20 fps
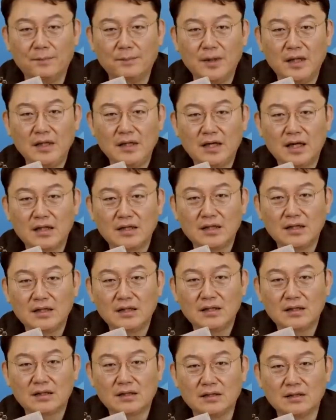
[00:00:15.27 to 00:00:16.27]

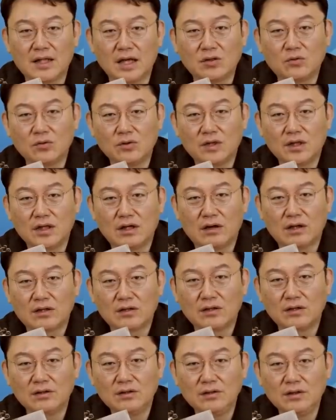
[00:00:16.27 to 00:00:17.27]
민간인 그 대통령이
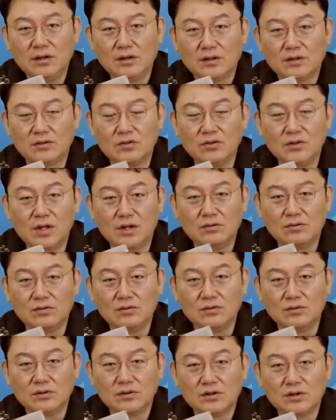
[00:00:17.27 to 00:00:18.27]
나왔던
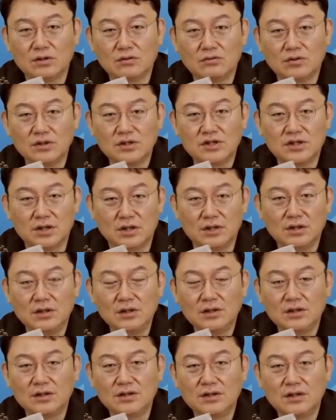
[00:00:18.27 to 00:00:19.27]
노태우 정권
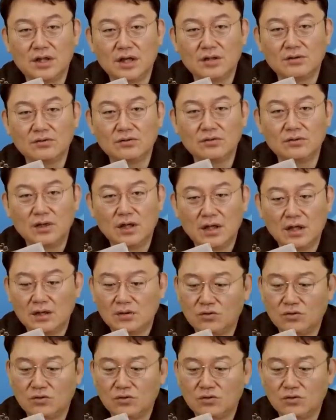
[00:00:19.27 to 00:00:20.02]
시절 그때도